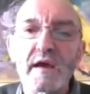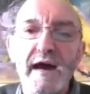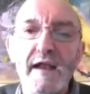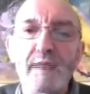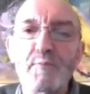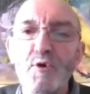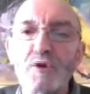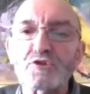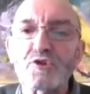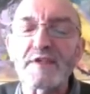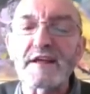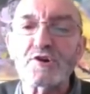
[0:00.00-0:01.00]
al
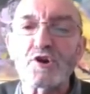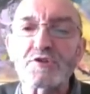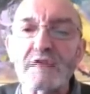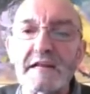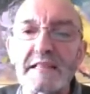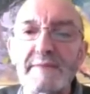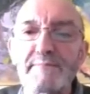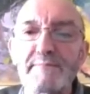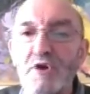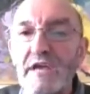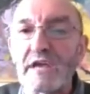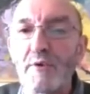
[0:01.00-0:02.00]
puerto de Rotterdam
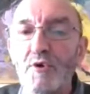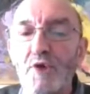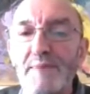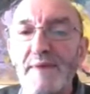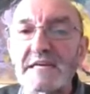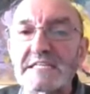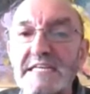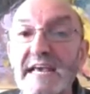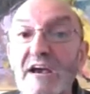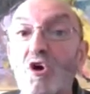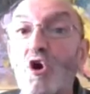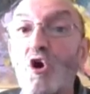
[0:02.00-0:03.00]
porque Europa exige
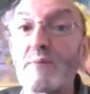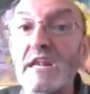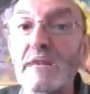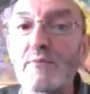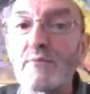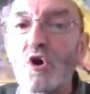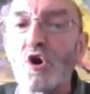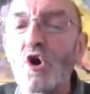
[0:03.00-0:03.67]
como mínimo